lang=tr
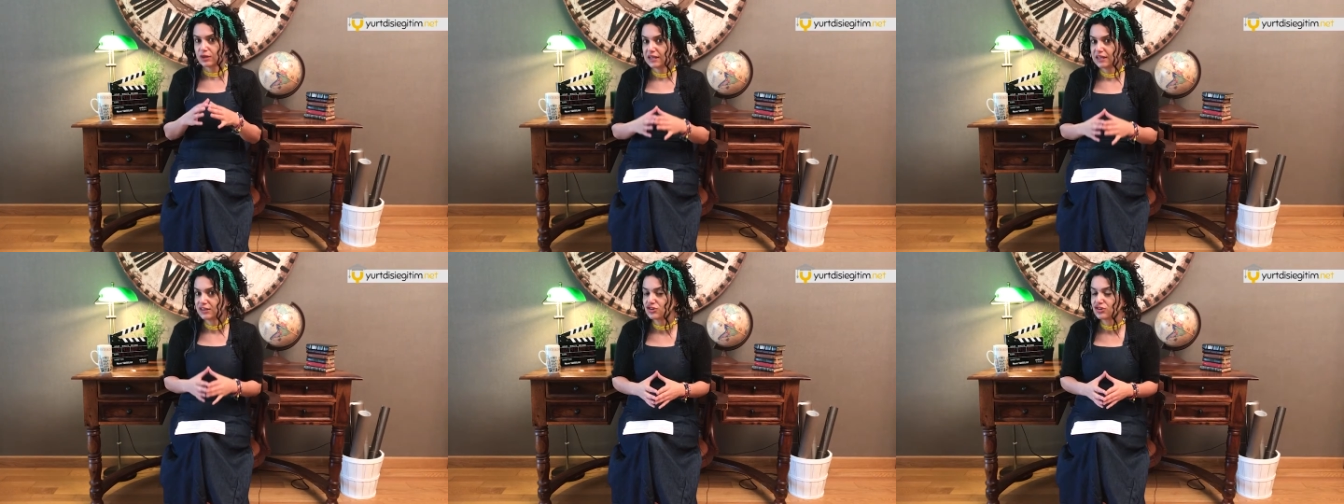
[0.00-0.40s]

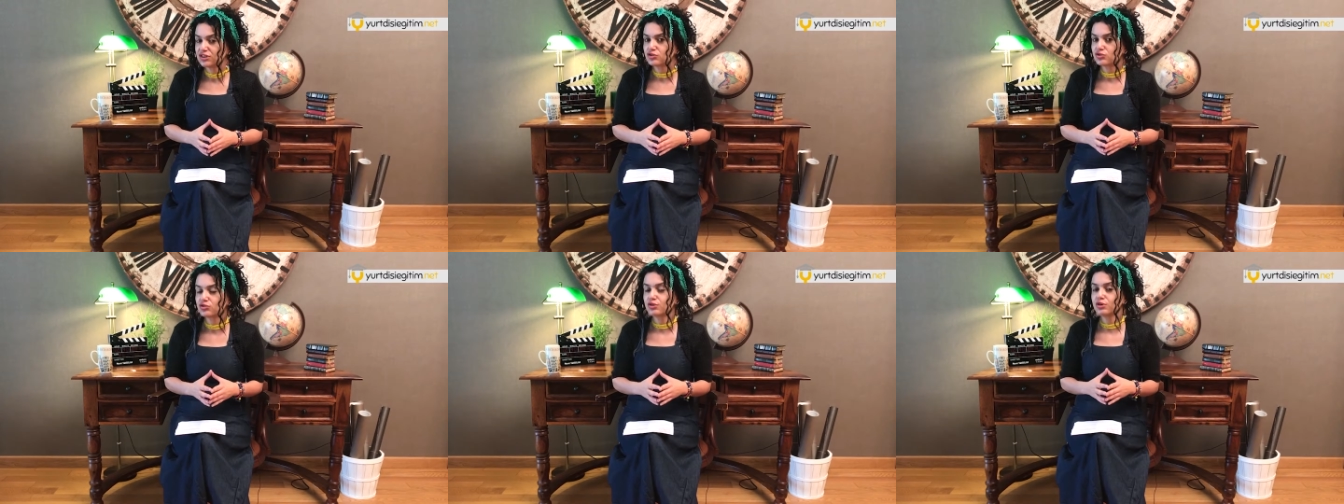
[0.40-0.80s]

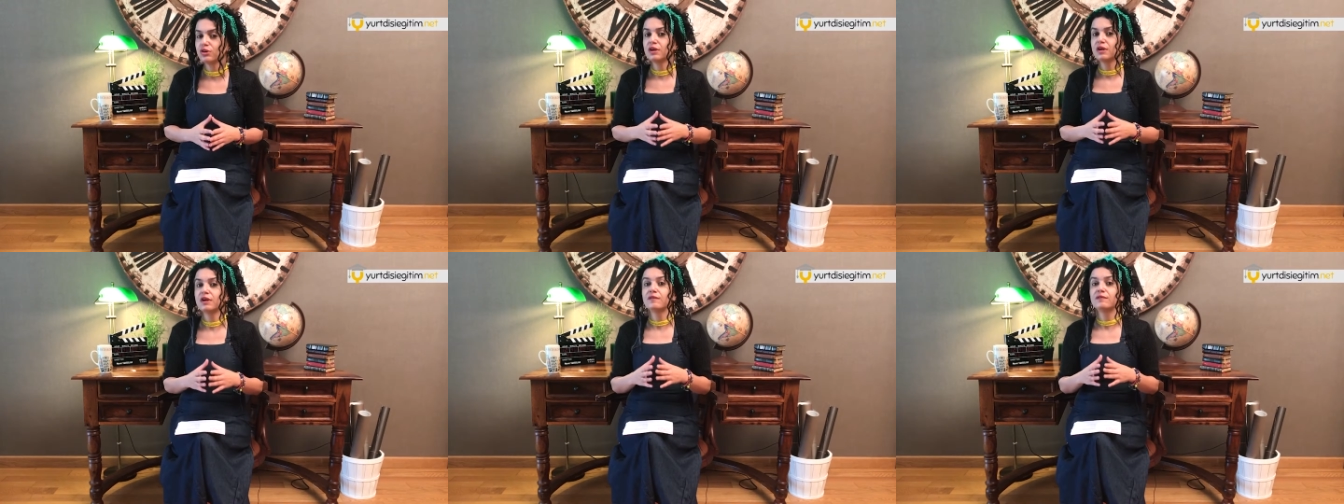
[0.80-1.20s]
eşleşiyor
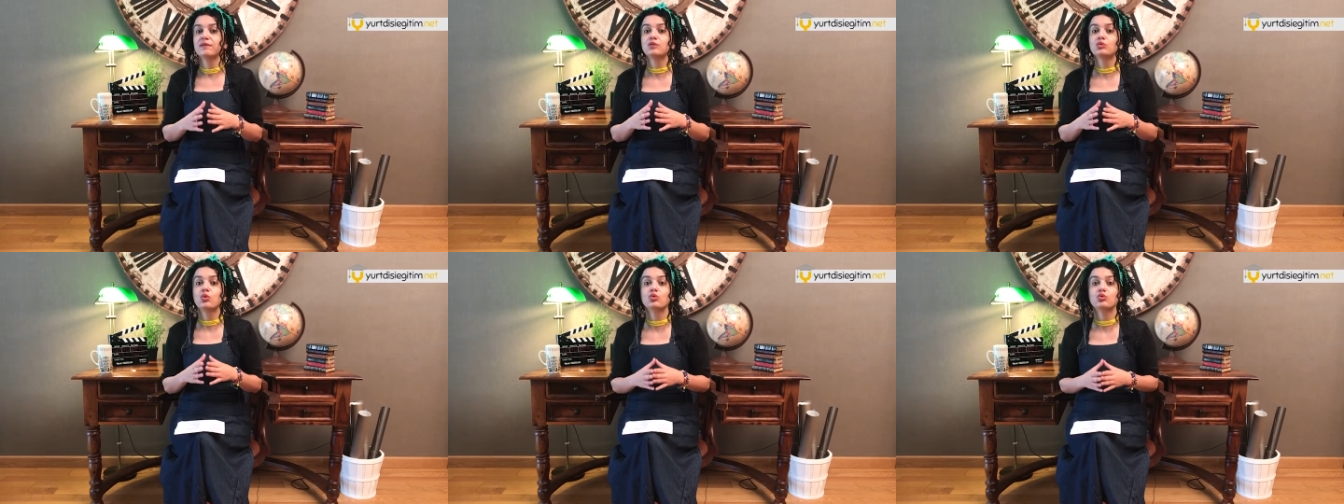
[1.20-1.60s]

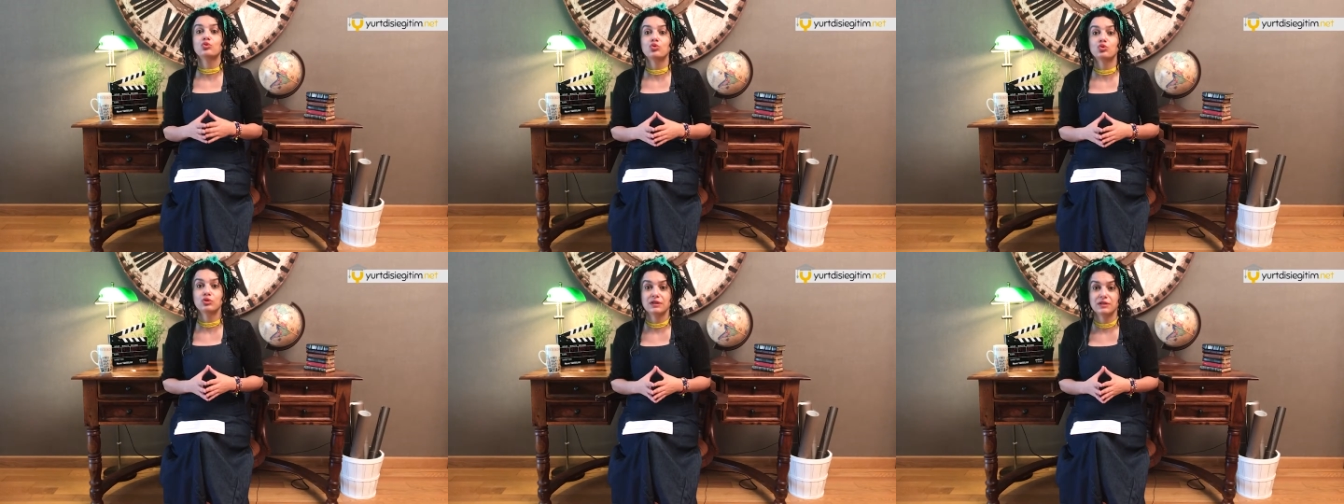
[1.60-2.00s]
ve doğru
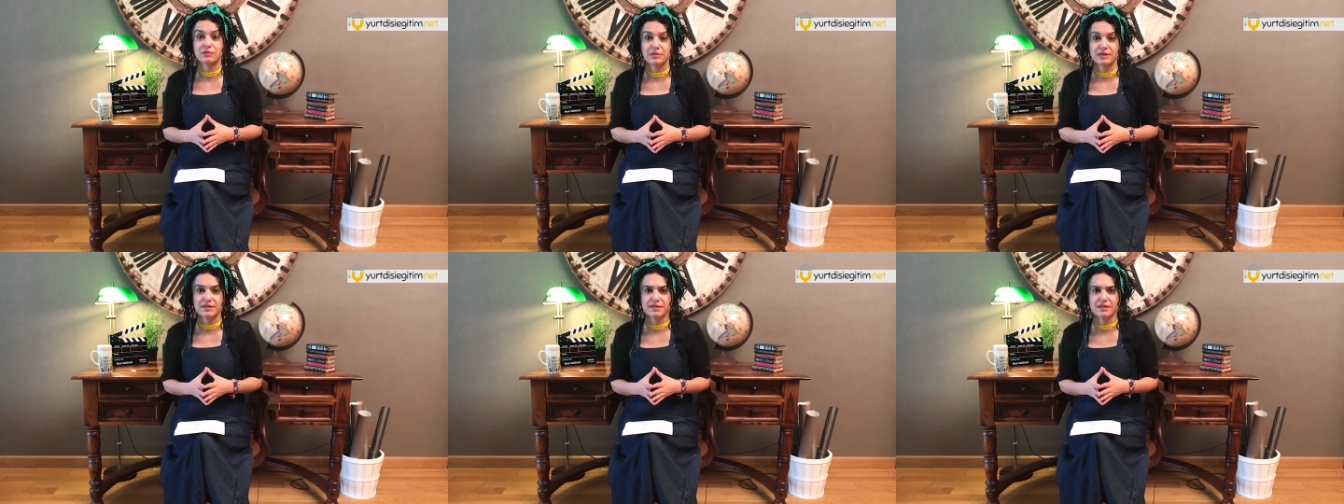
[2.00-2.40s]

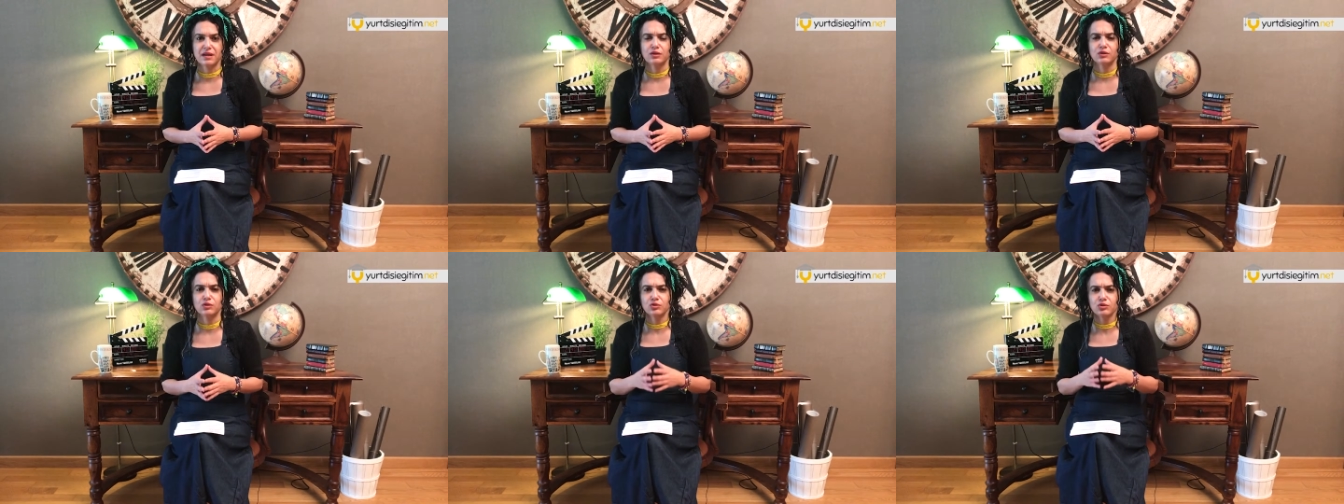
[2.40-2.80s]
kullanımını sağlıyor.